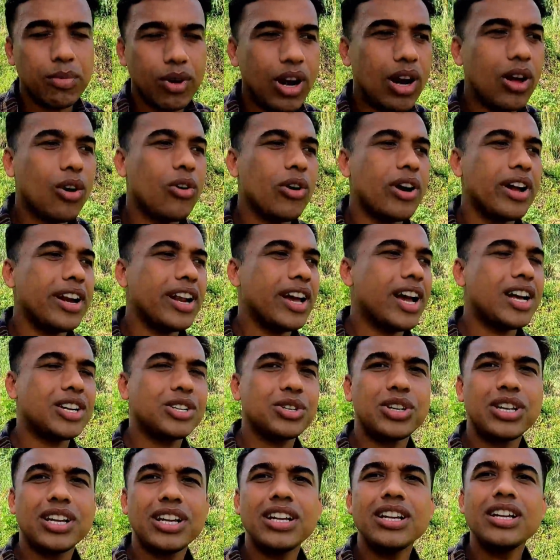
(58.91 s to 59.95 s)
বলাও হয় না
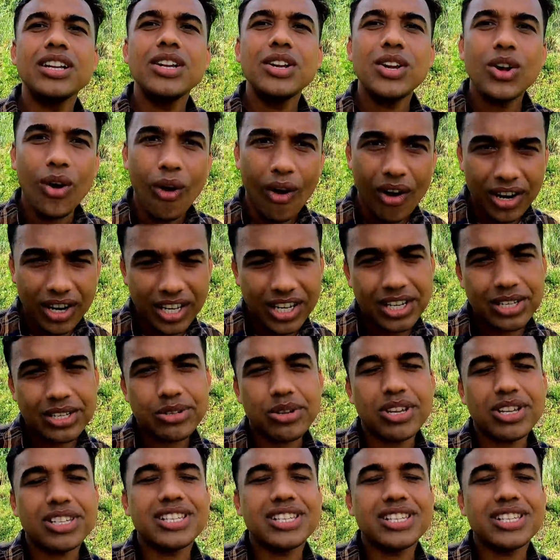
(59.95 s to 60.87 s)
আসলে অনেক কিছু